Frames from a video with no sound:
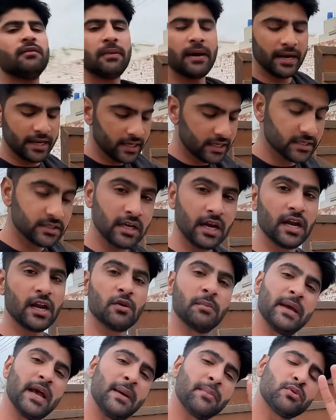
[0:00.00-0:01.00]
भाई कि सारा
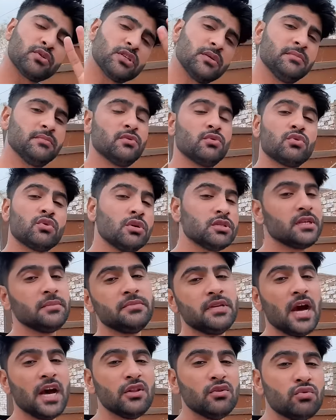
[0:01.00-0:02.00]
मैं आपको सम, उनको
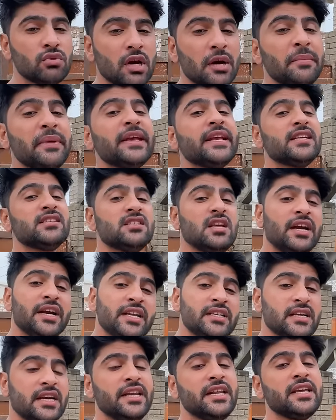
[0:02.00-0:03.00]
समझा दूंगा भी किस तरह
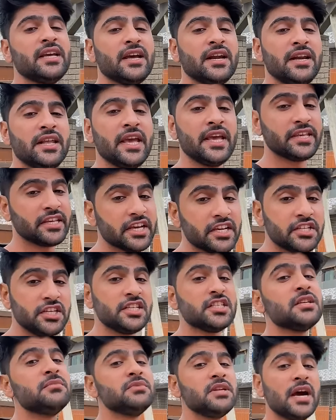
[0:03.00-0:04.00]
डिज़ाइनिंग करनी है एक चीज़
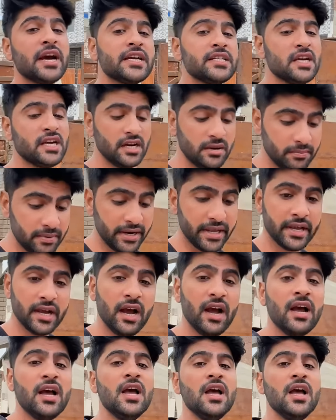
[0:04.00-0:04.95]
समझा के जाना पड़ेगा